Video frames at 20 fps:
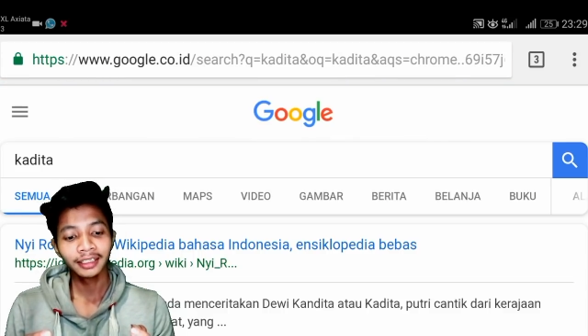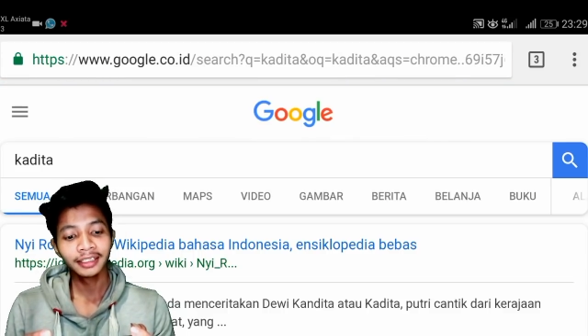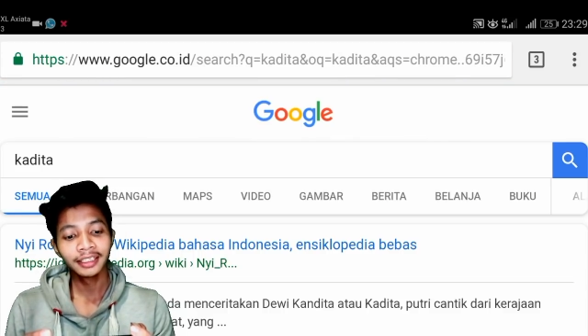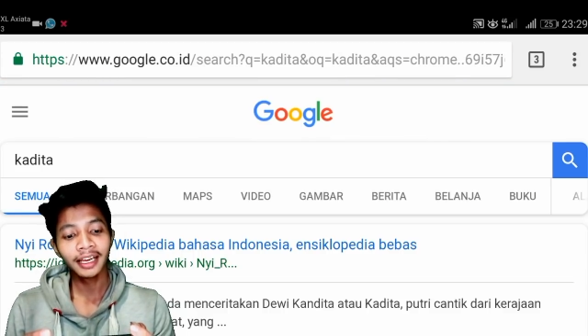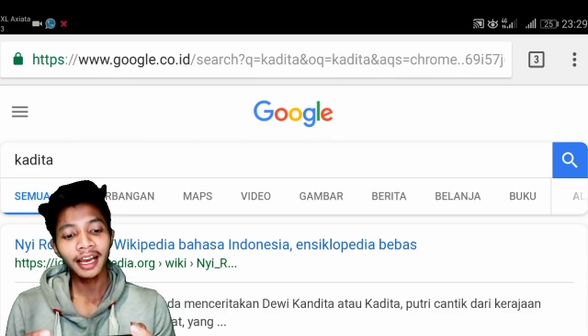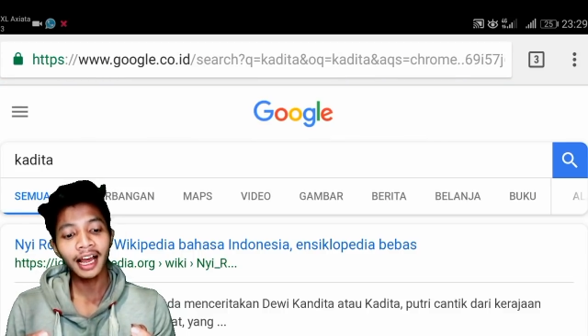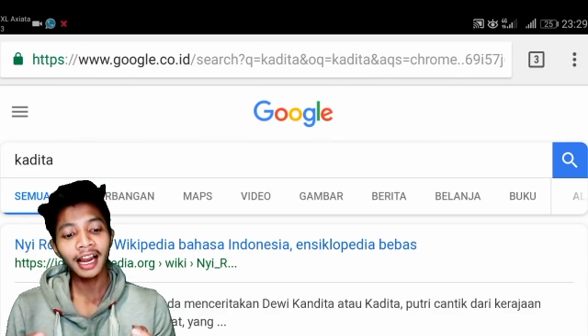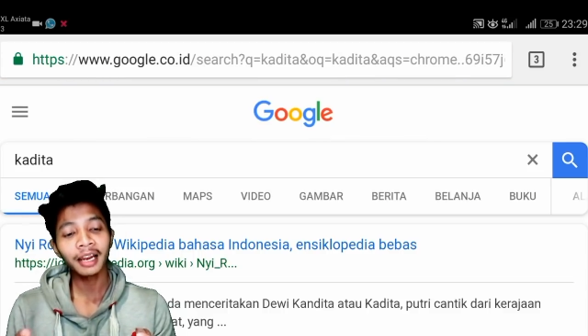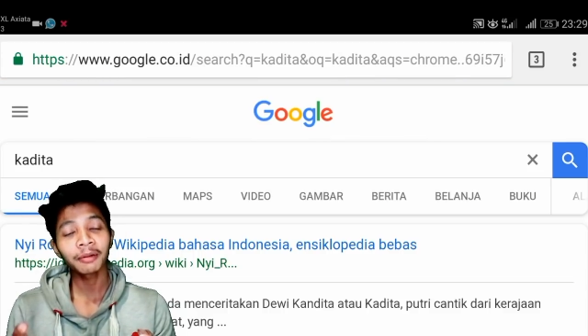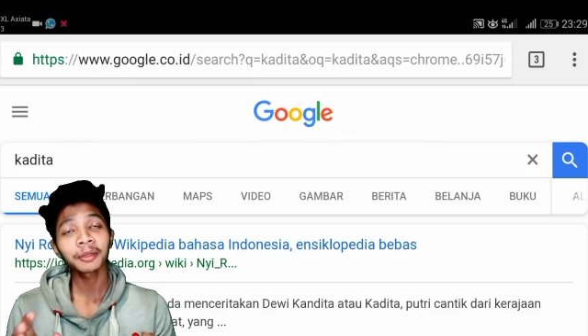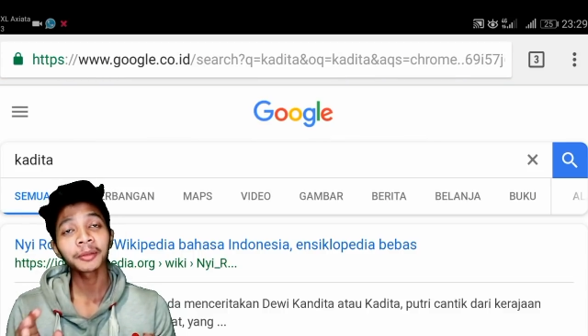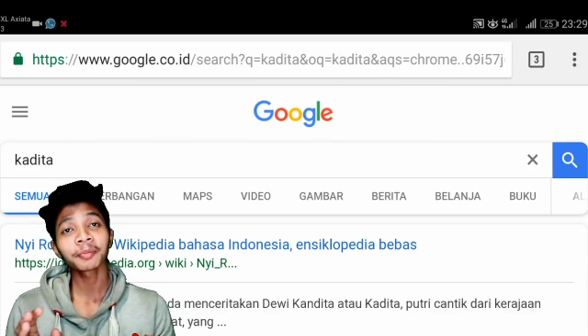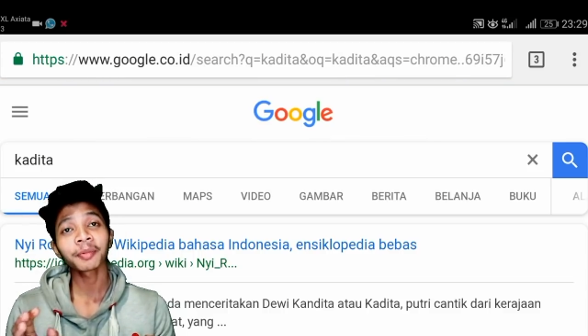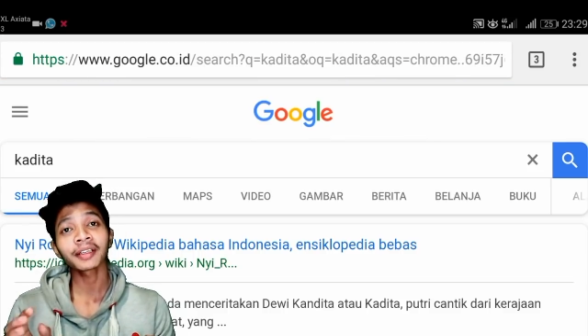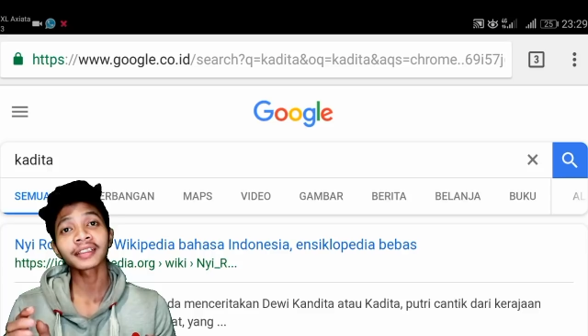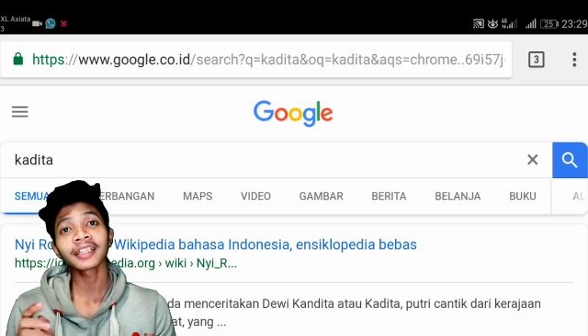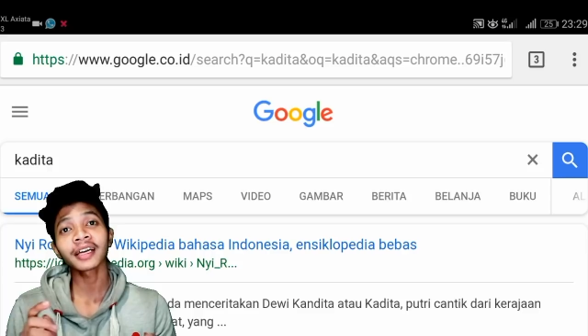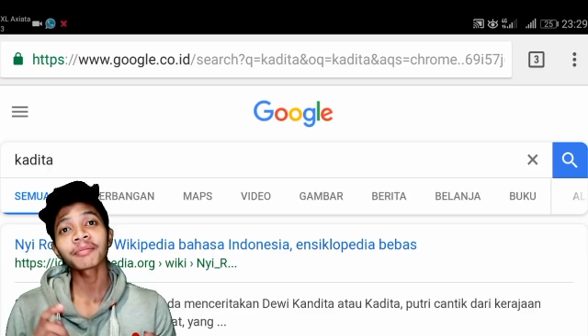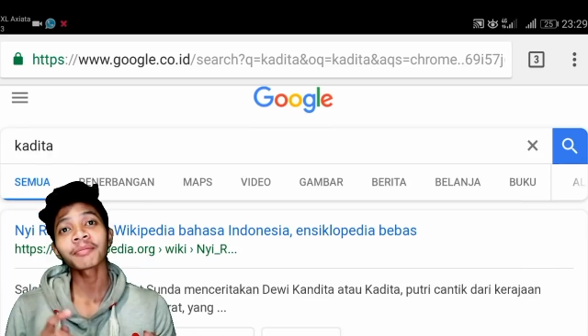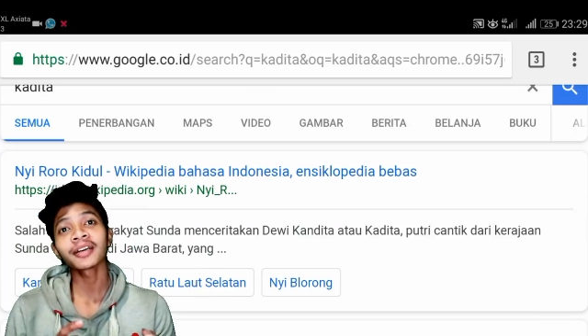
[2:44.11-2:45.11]
di halaman
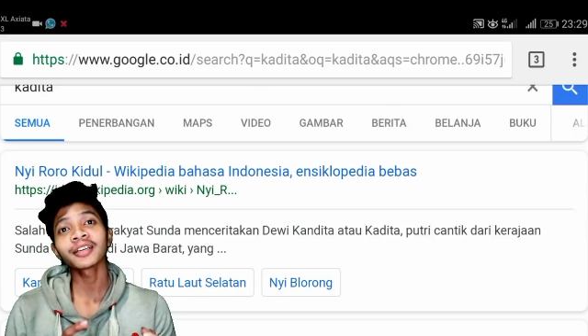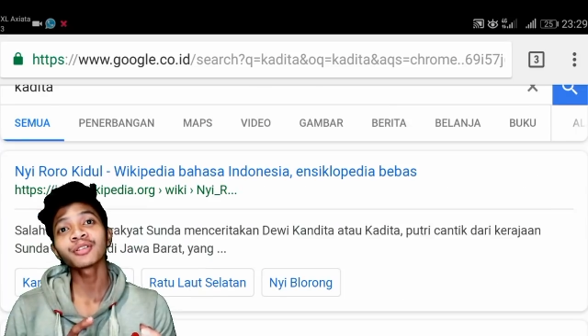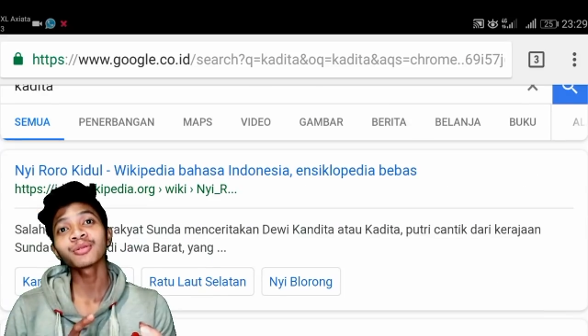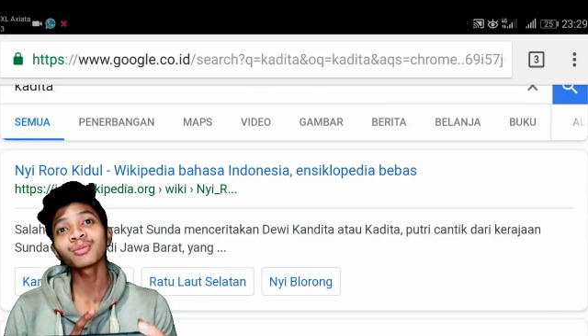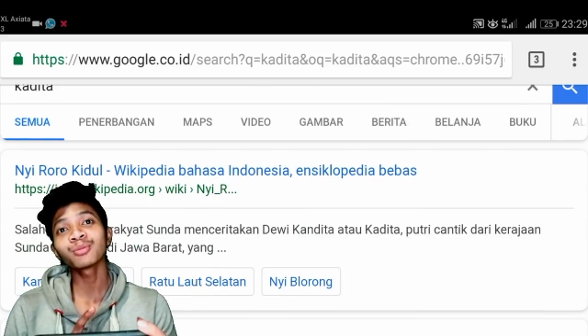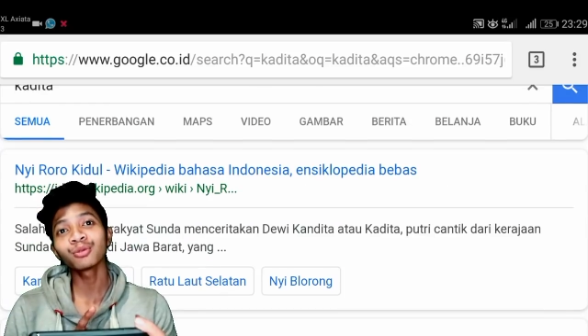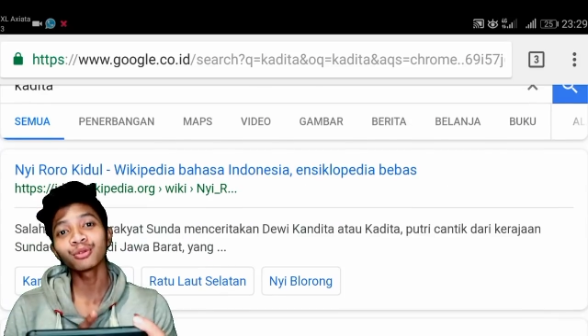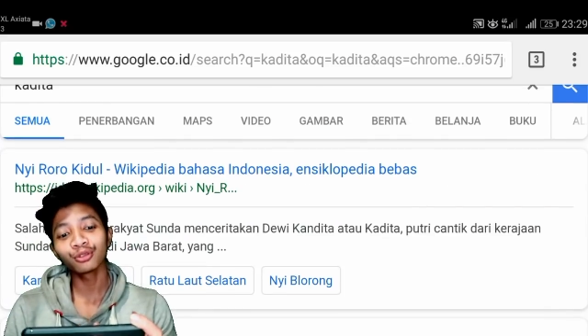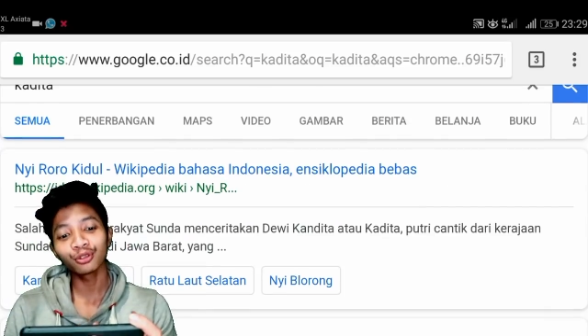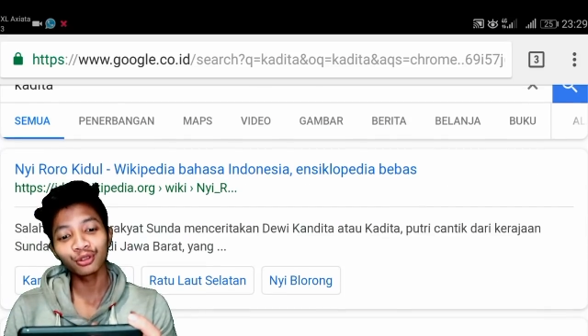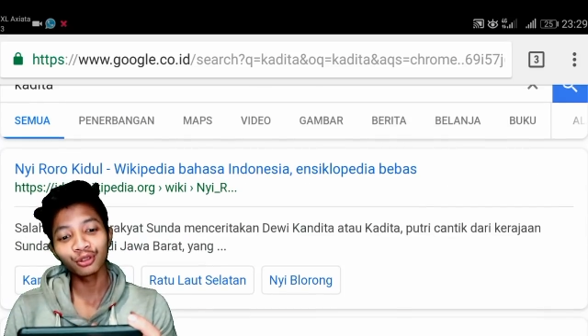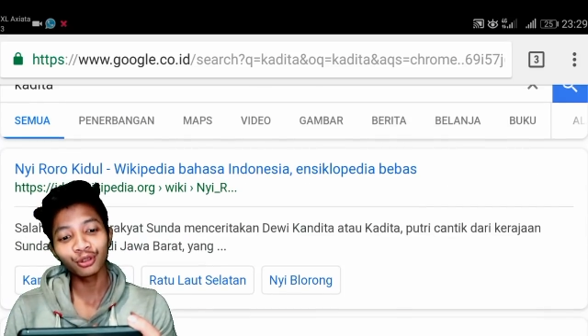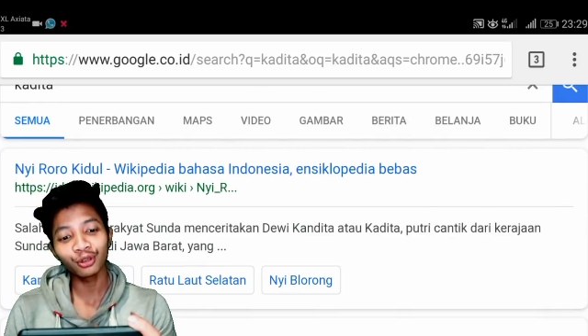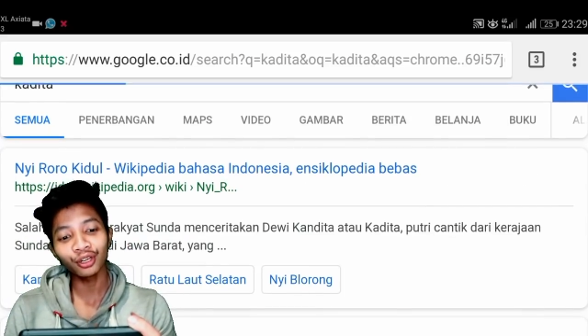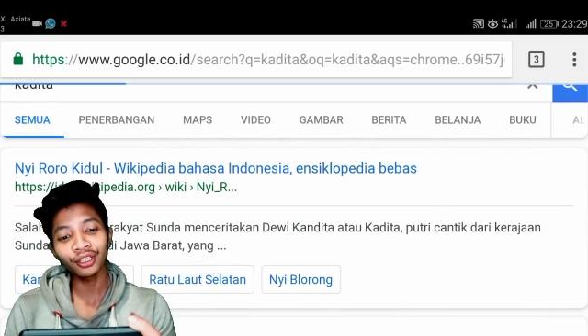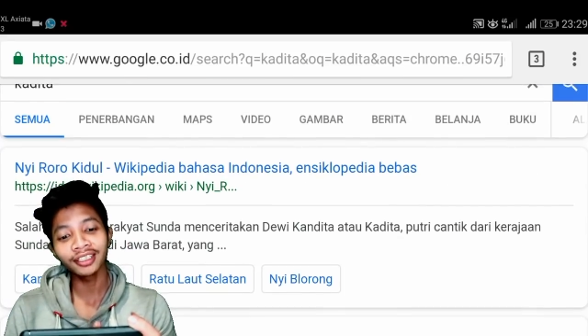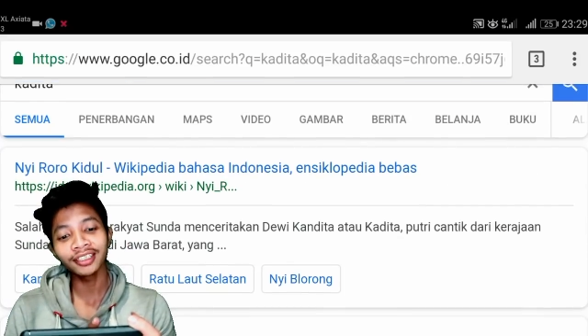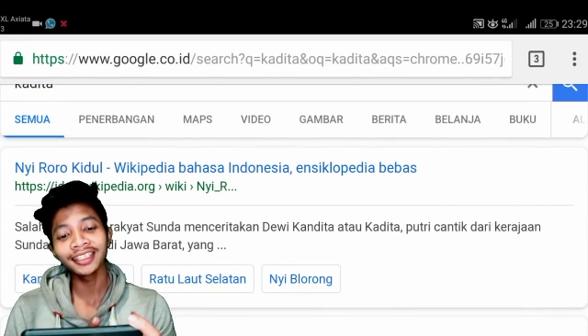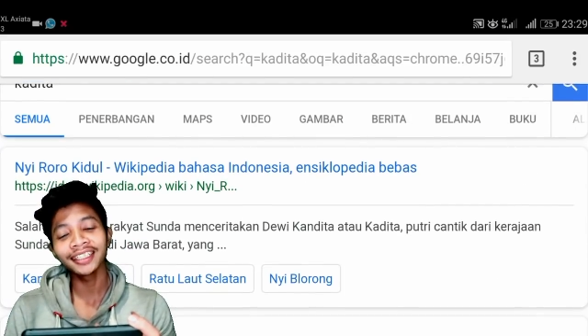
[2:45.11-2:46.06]
pertama itu muncul